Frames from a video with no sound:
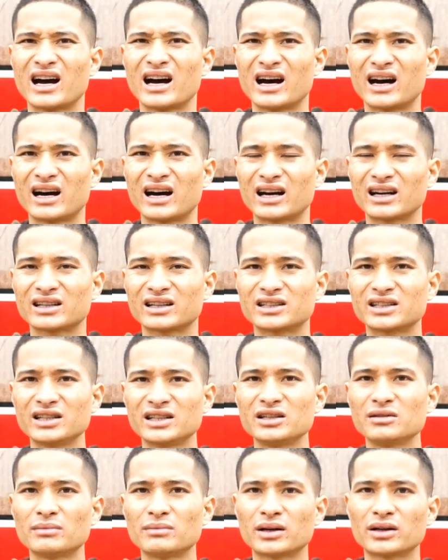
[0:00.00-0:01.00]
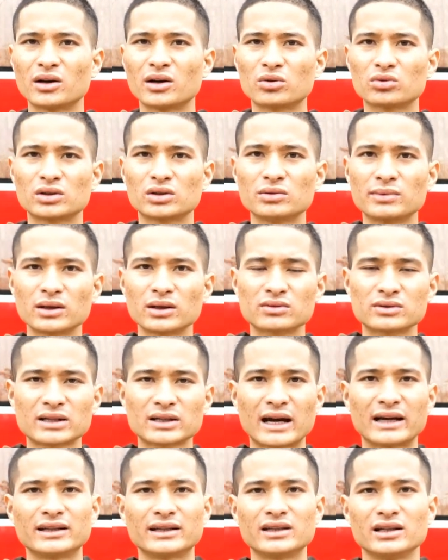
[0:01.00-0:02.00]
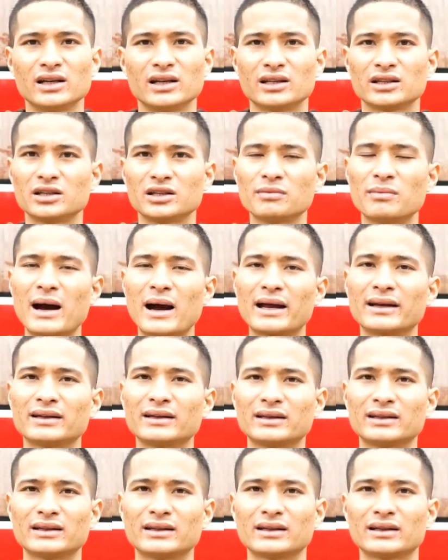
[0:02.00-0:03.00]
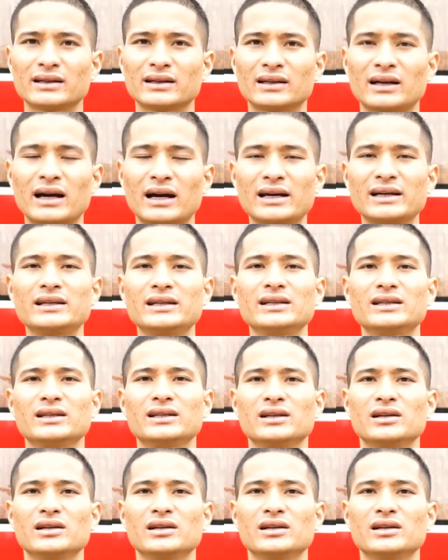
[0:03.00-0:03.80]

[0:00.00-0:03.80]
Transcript: uh, khi mà đầu tư bất động sản ý, thì bạn hãy